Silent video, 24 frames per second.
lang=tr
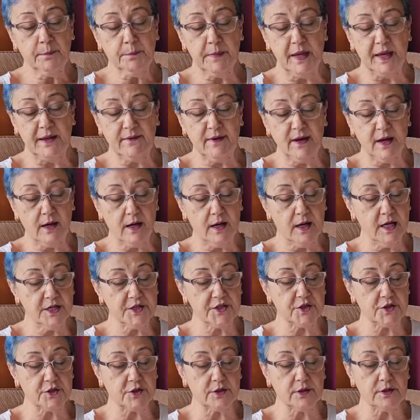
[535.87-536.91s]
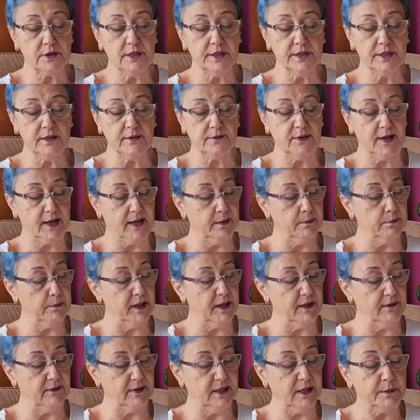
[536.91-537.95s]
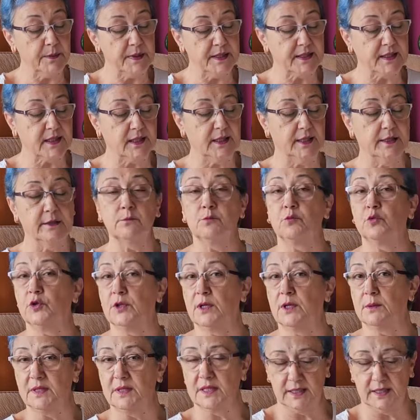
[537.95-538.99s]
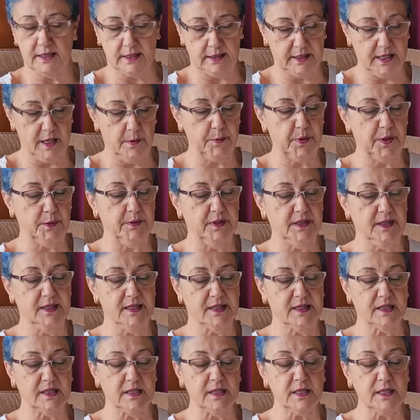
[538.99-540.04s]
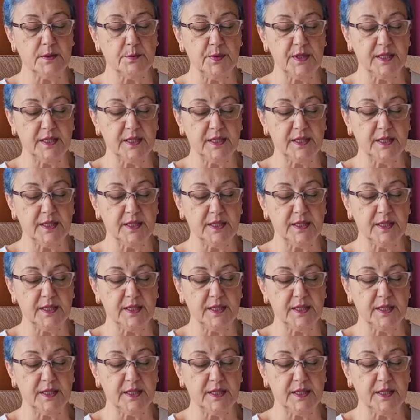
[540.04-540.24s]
Meyve ağaçları ve meyveli bitkilerin budamalarını yapabilirsiniz.